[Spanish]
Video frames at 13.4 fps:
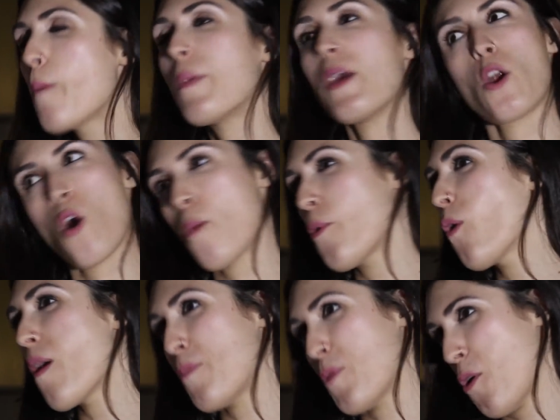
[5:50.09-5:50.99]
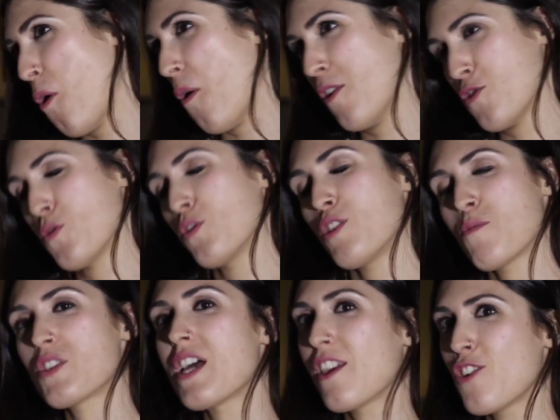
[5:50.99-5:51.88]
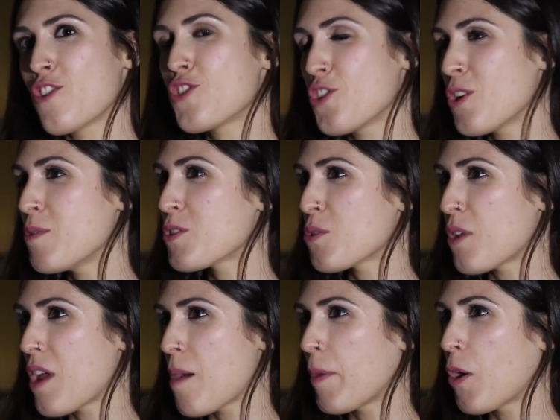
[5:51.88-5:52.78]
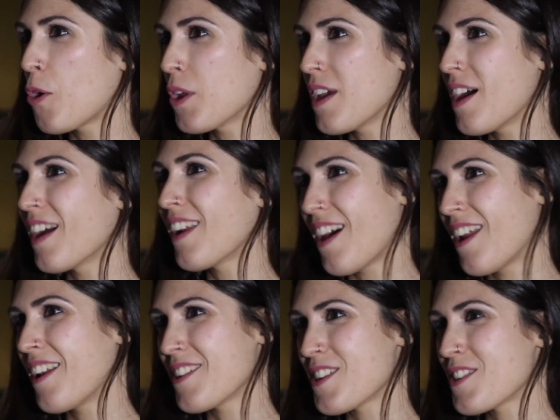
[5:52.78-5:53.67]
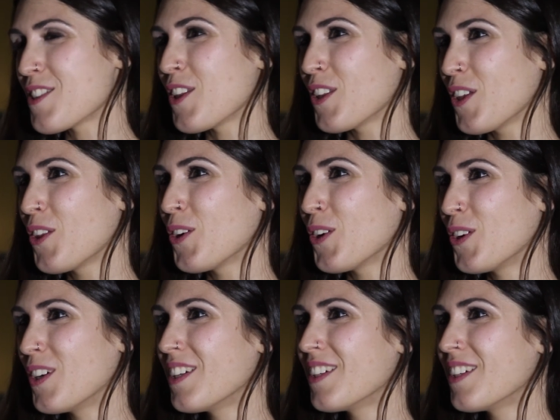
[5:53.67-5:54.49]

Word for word: pero poco a poco, en los últimos años yo he visto una mejoría clara en ese sentido.